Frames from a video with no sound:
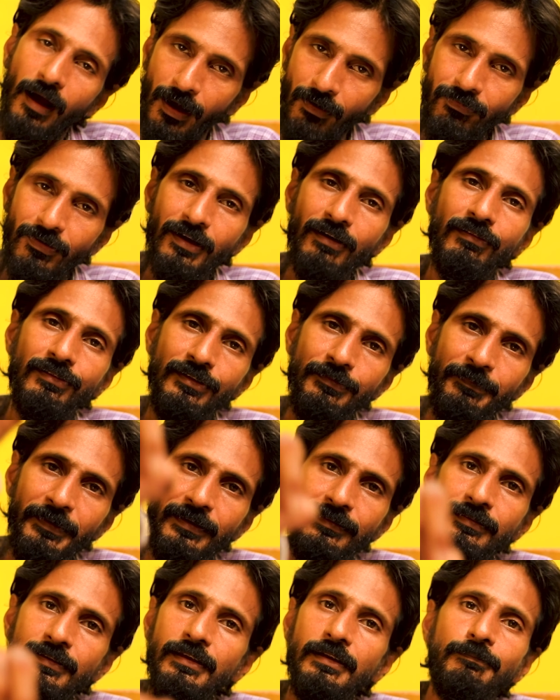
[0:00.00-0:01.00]
அவங்க வந்து
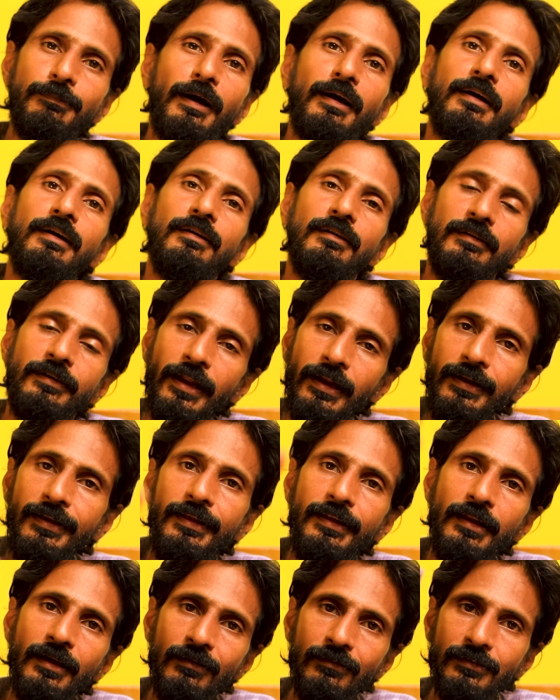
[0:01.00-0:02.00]
பேசியிருப்பாங்க
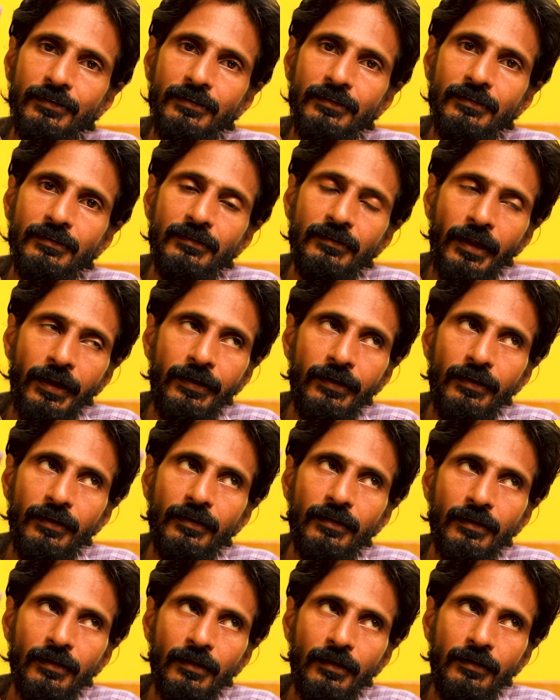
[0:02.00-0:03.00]
டெல்லியில் ஒரு
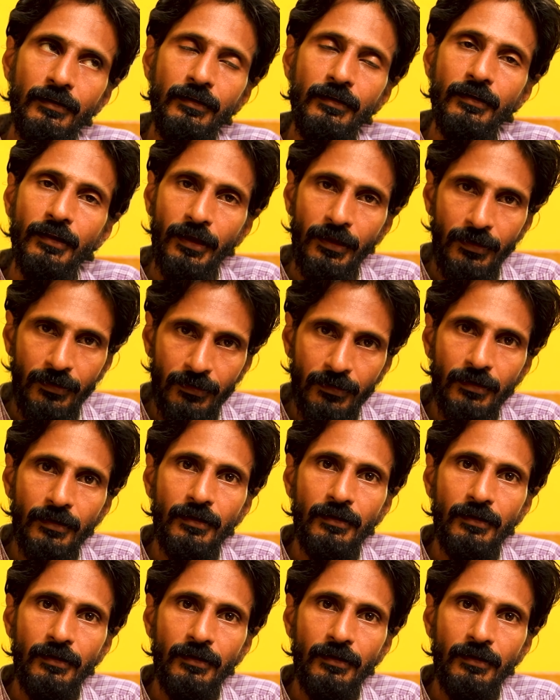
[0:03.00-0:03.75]
நைன்டீன் நைன்டி நைன்